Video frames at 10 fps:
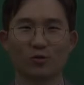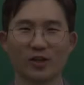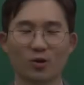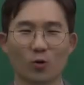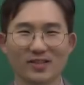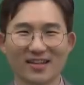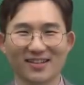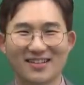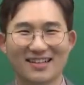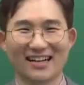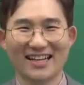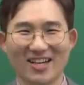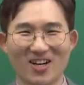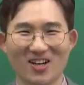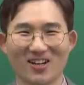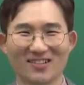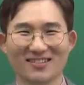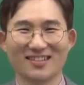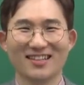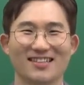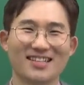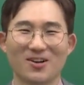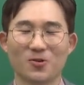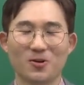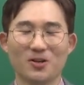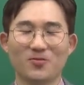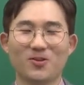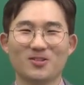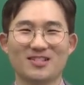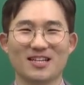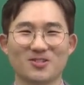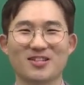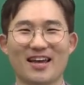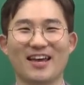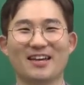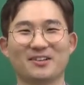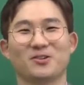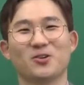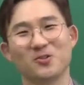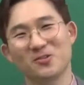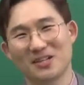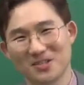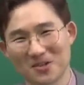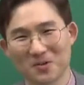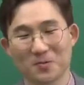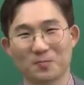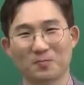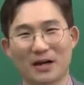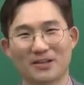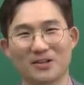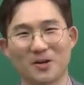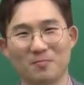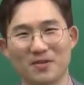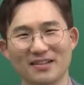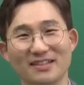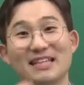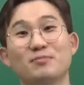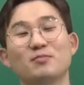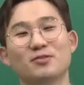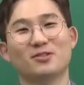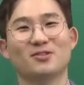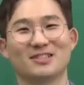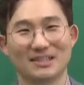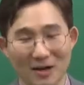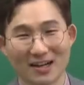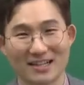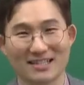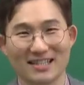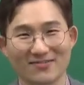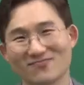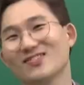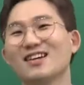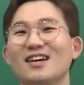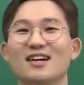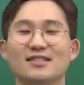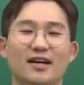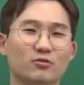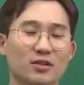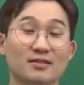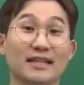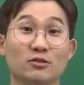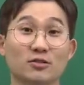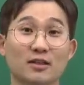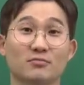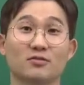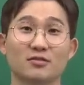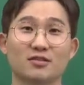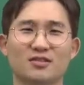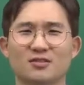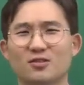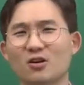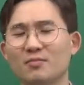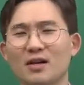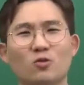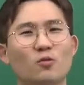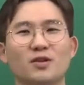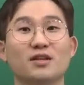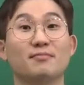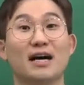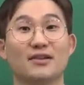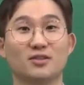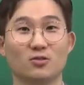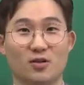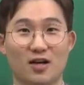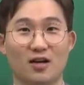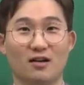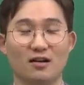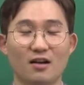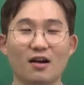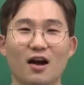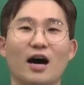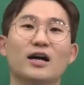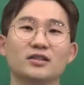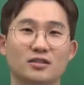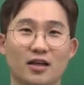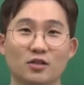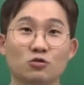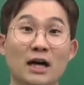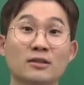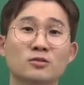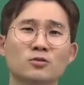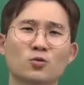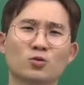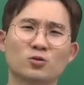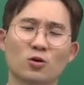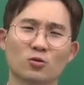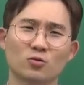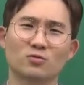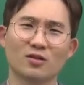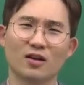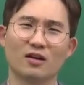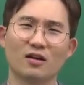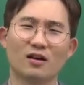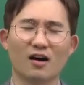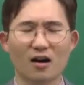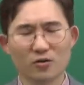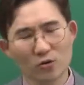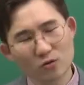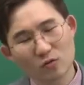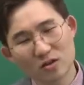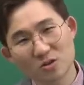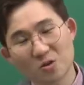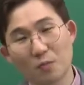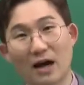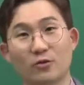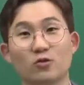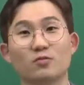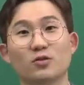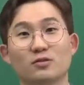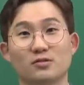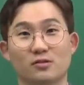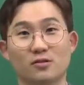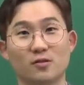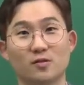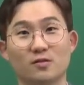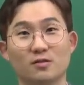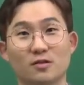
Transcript: 우리 동생들 안녕. 자, 올리프 재수생 교육과정 바뀐 것만 기본부터 심화까지. 자, 우리 재수생분들은 정말 고민이 많을 거야. 아니, 재수하는 것도 서러운데 아, 교육과정이 바뀌어 버렸어.